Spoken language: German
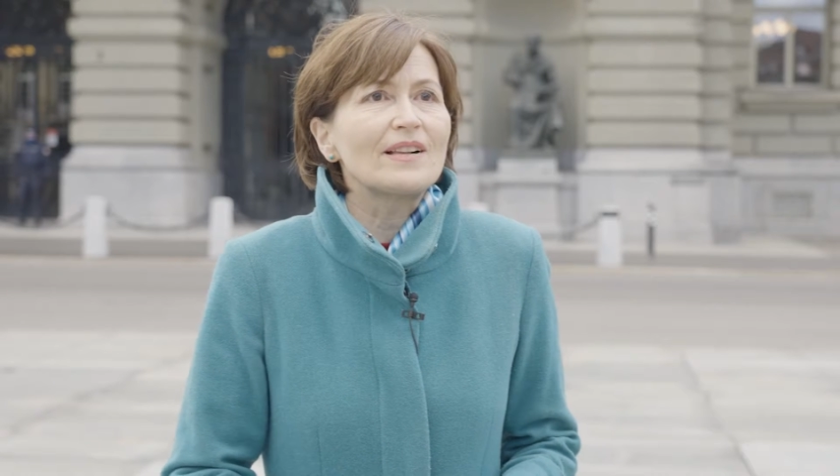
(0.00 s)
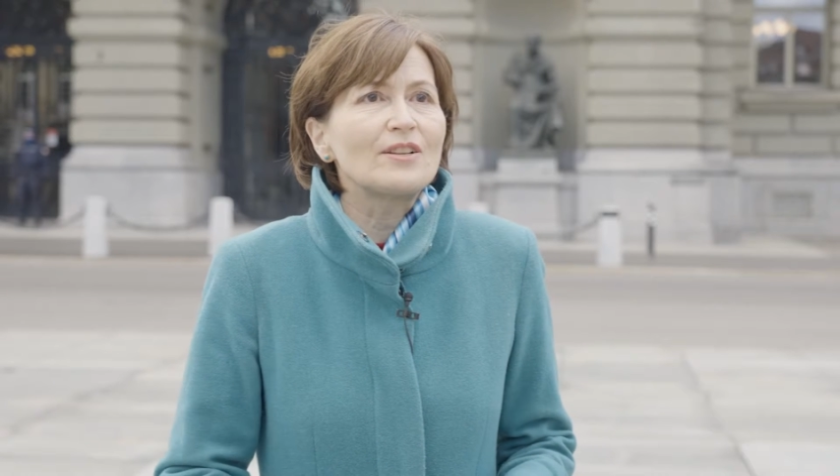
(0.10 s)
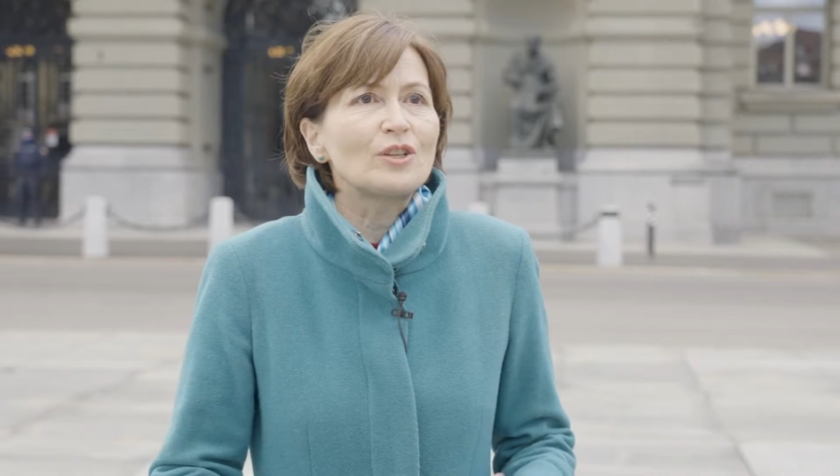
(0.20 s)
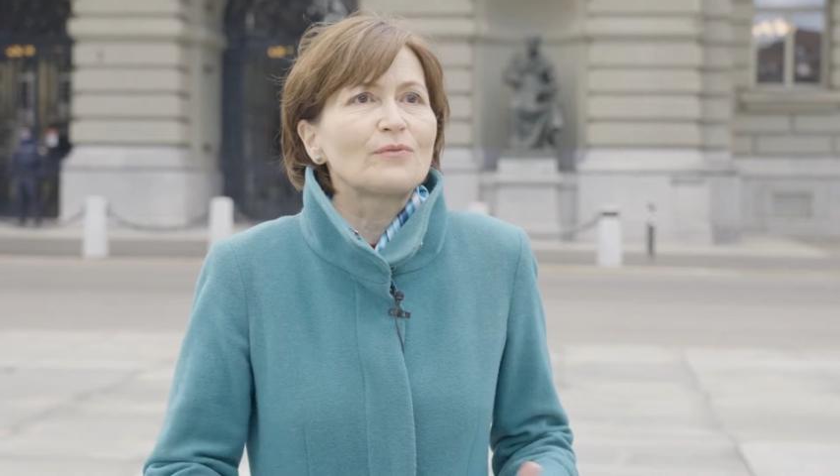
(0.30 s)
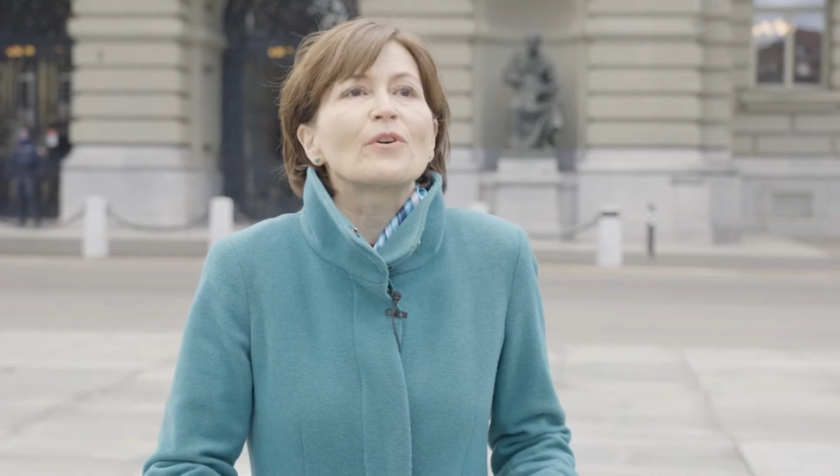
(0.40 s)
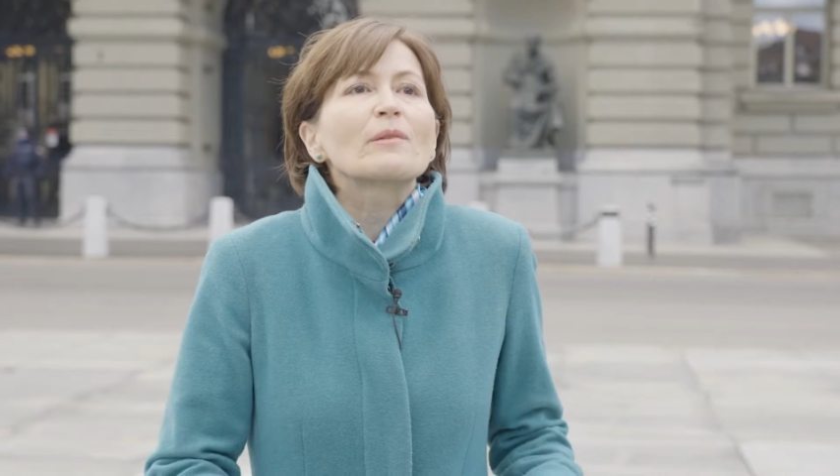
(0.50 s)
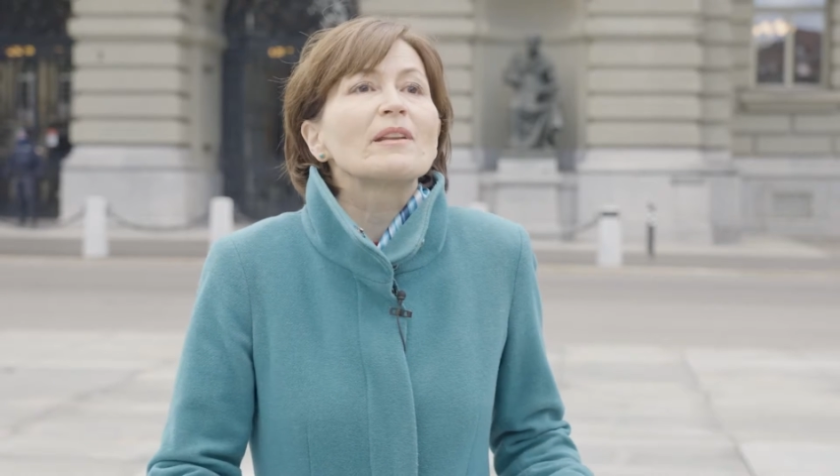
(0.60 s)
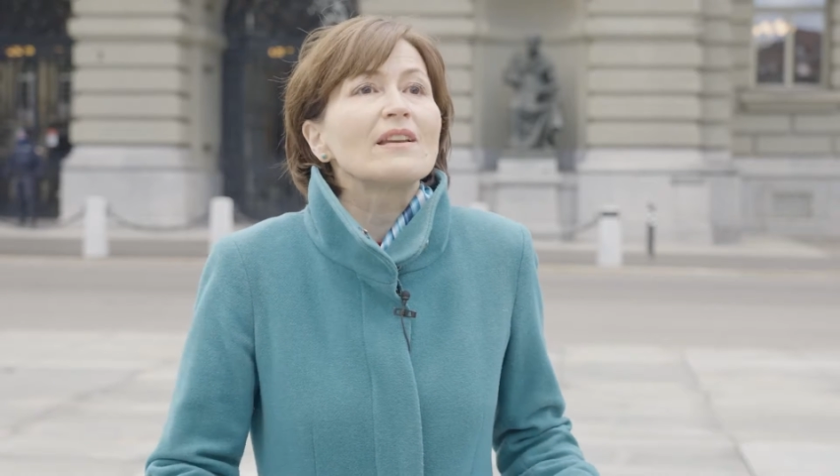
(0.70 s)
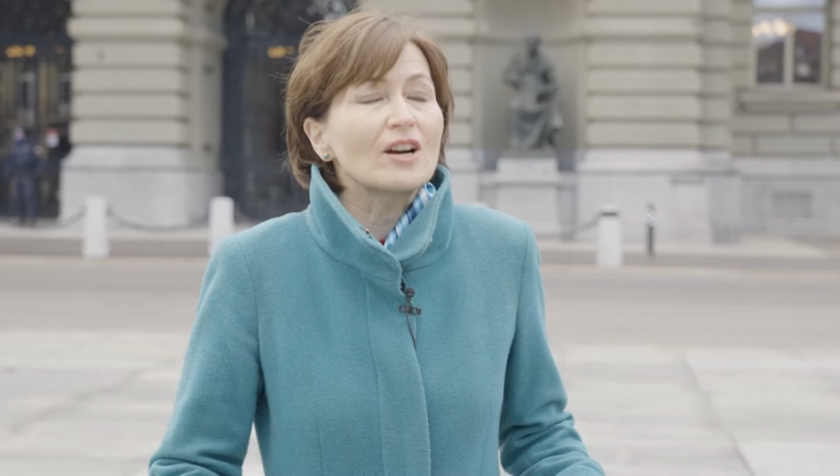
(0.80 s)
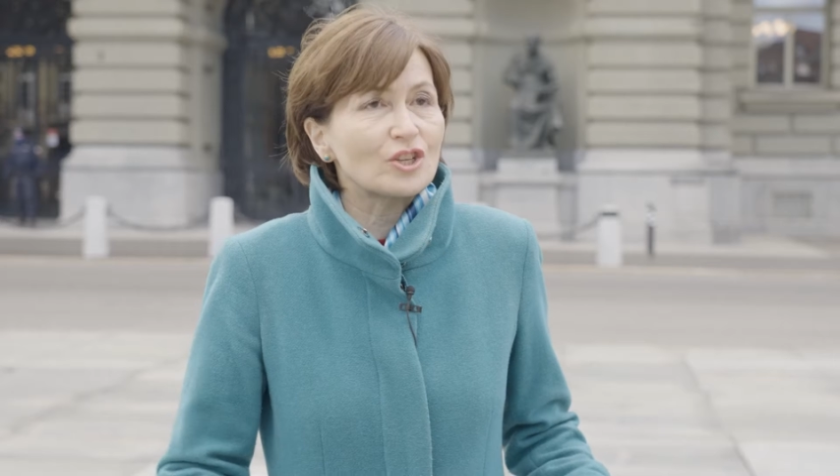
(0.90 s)
weil die ist vor
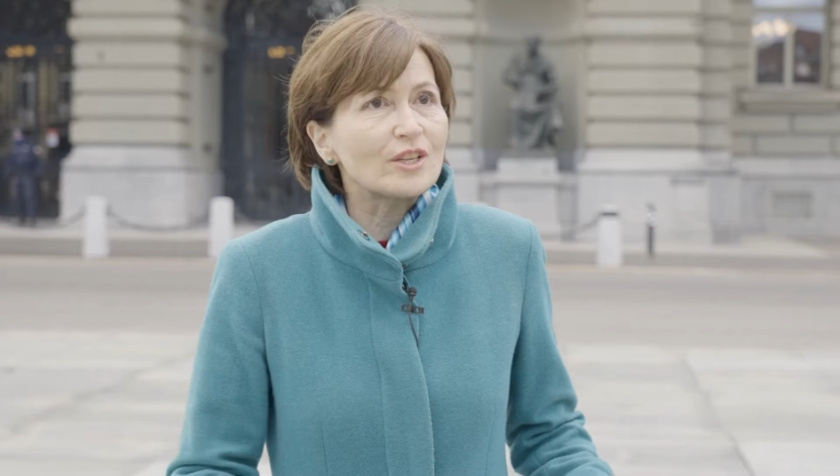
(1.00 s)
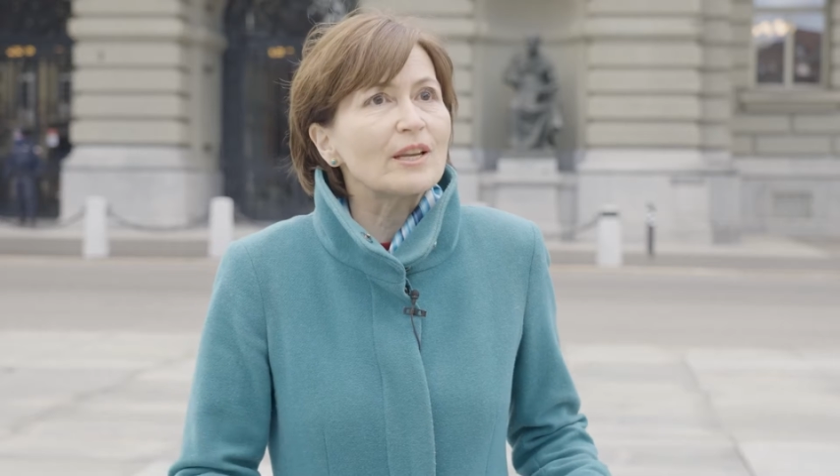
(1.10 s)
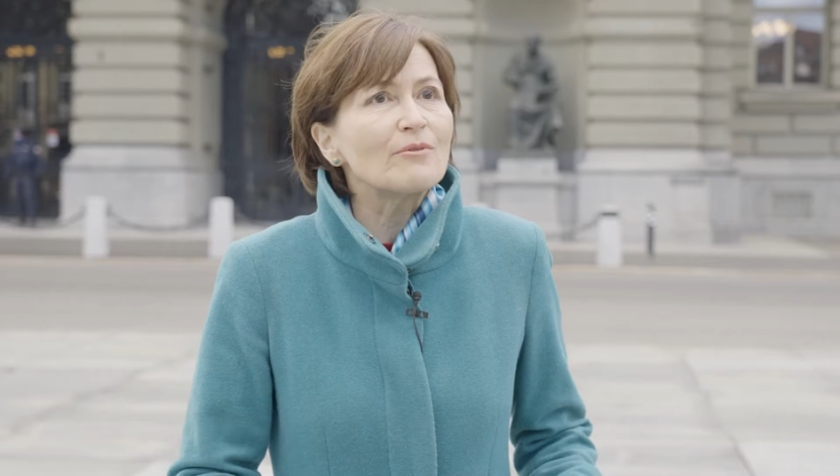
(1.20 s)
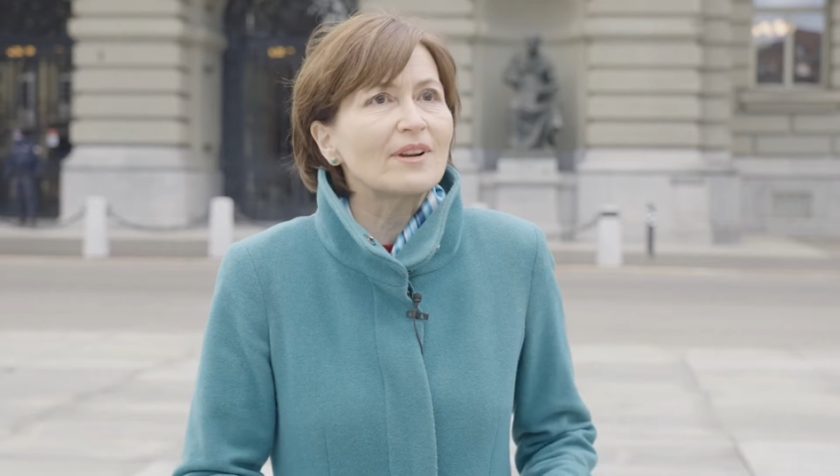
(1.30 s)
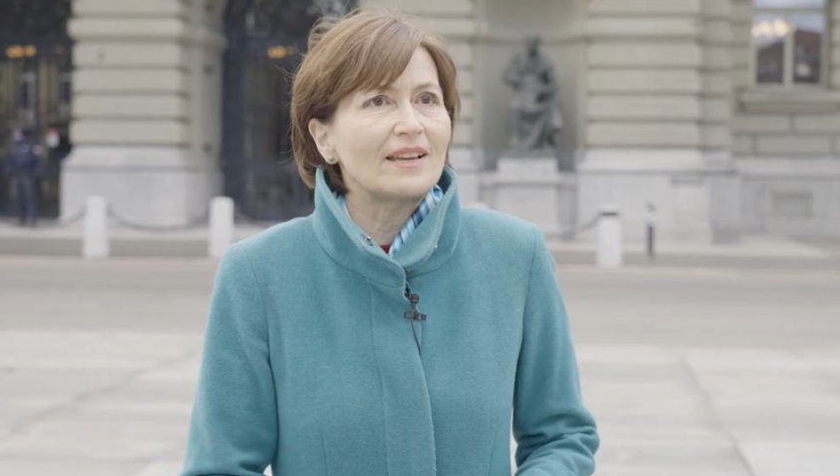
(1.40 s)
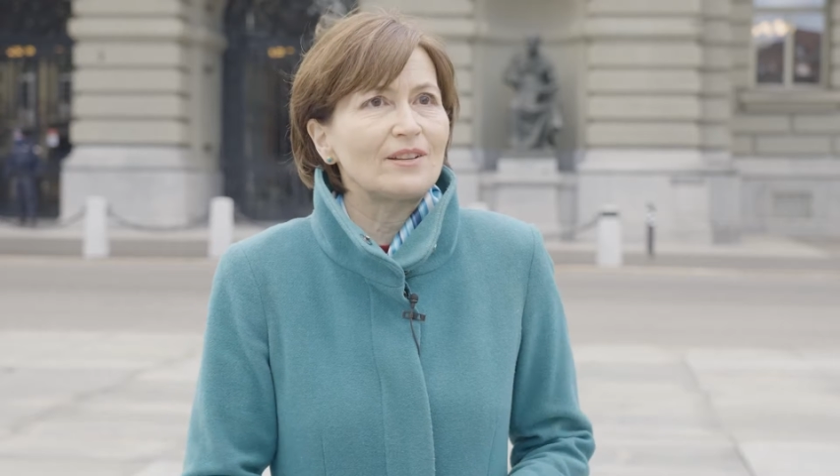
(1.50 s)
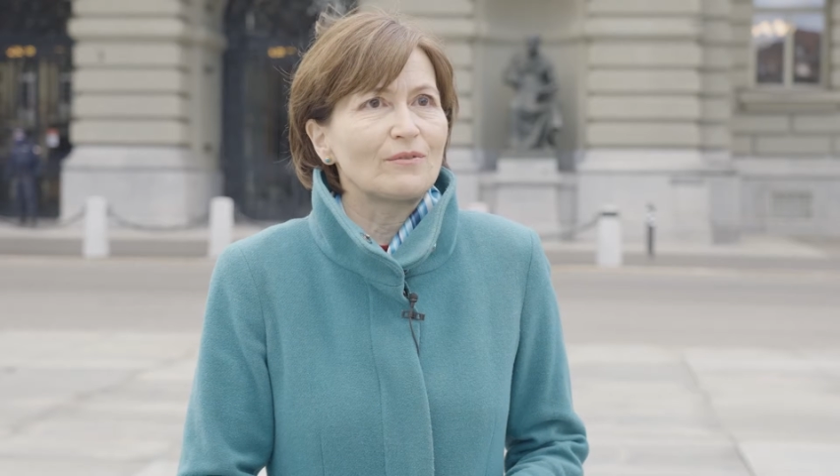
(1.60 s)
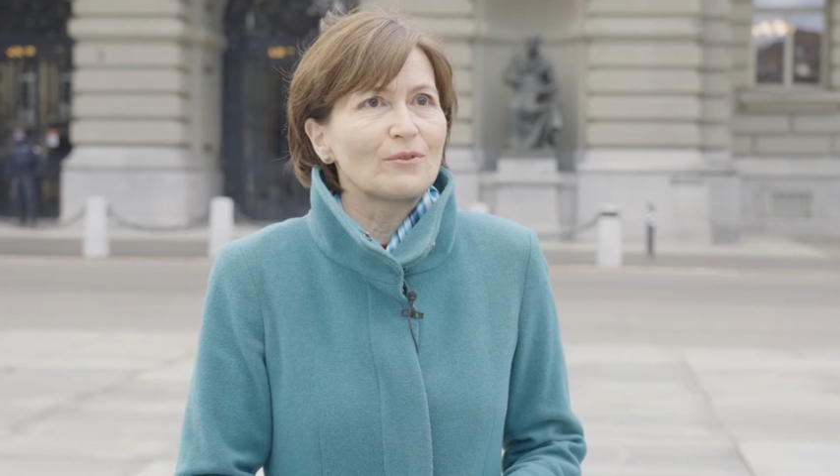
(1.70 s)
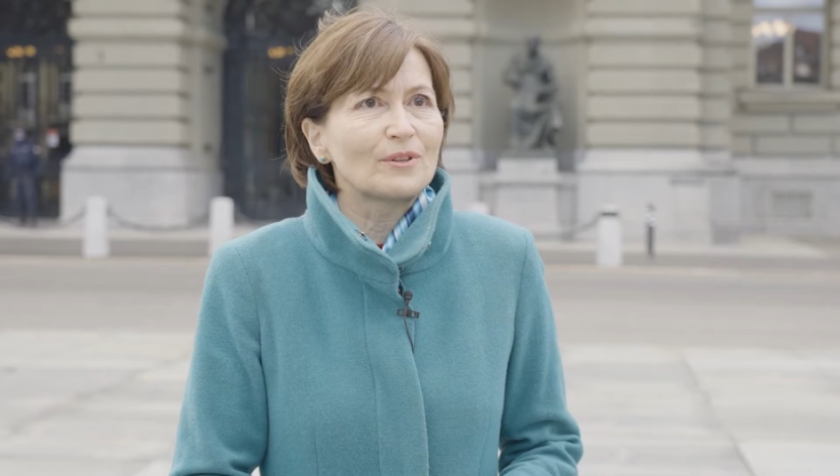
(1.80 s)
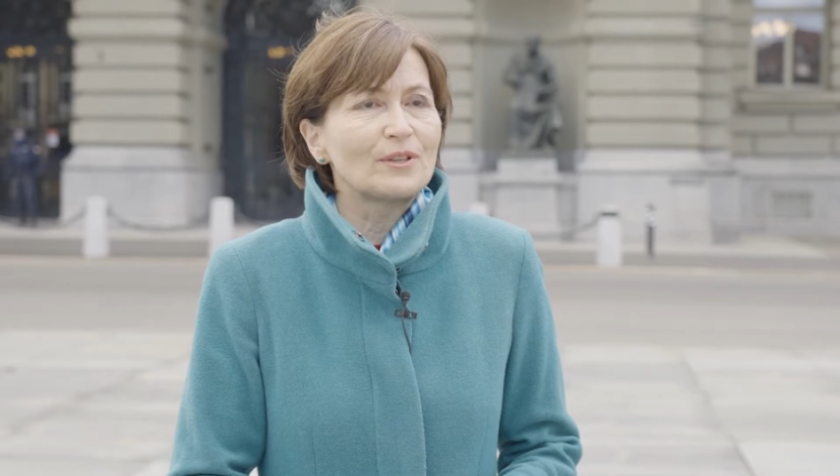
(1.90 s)
einem Jahr
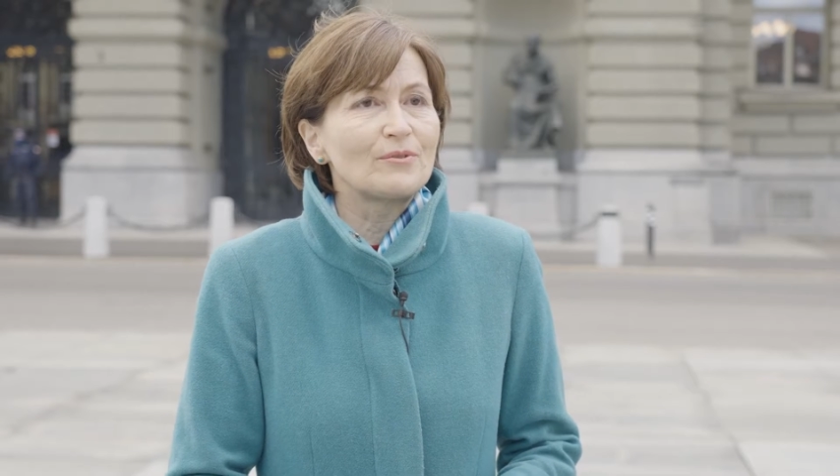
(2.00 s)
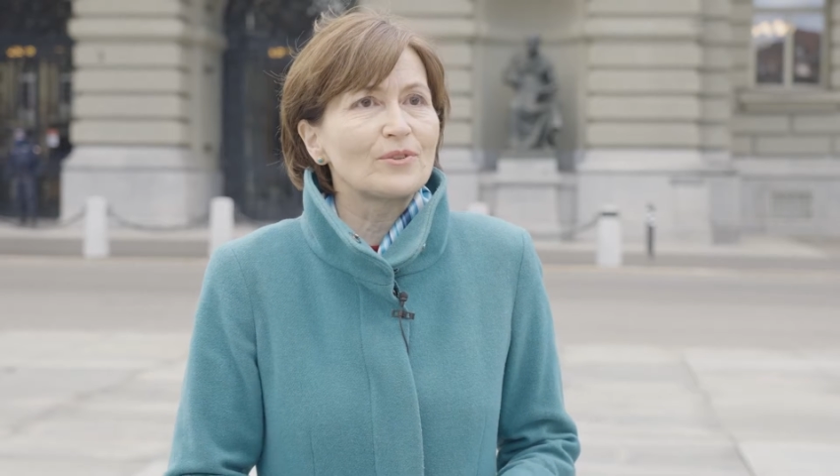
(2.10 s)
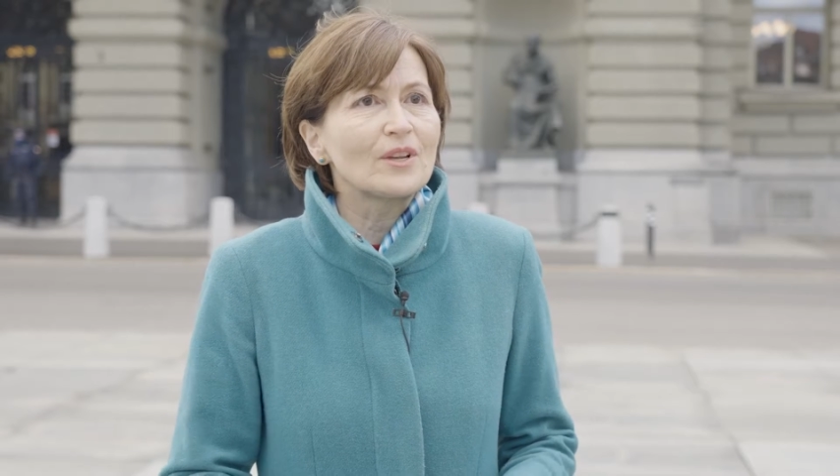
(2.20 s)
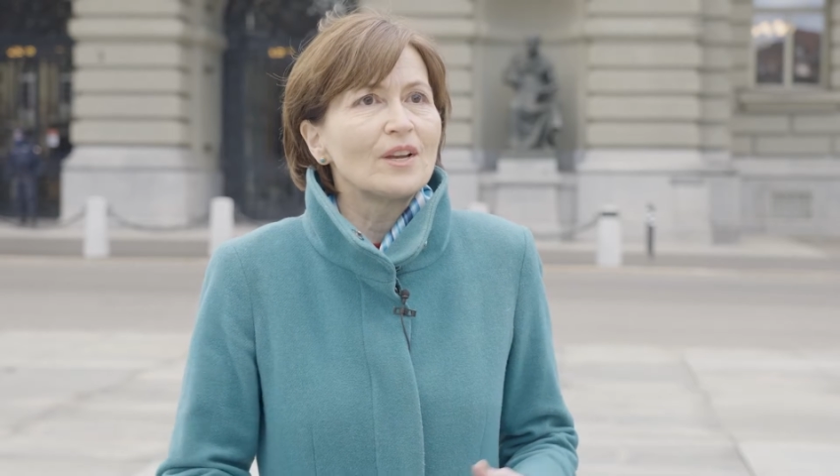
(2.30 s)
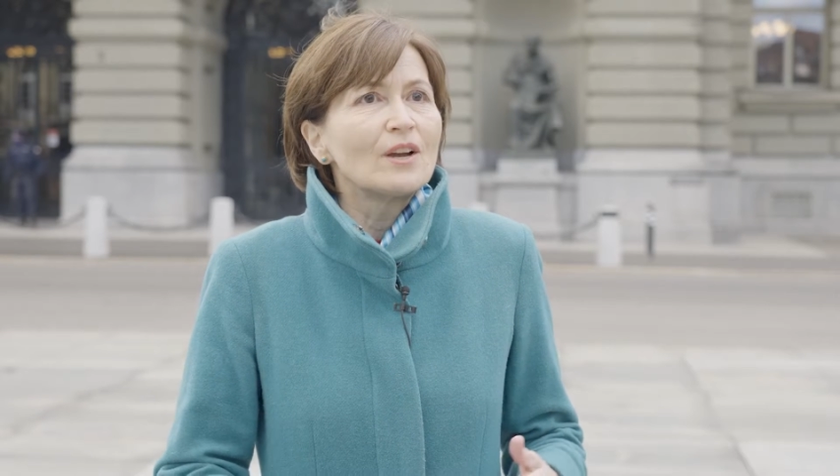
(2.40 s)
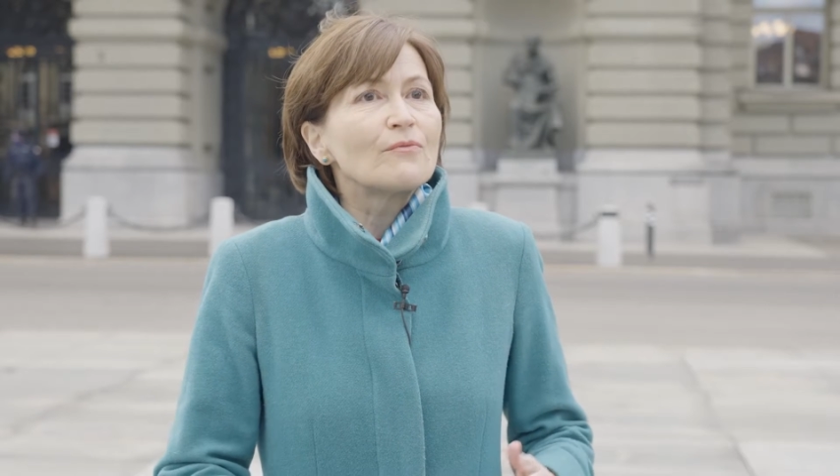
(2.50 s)
stillgelegt worden aus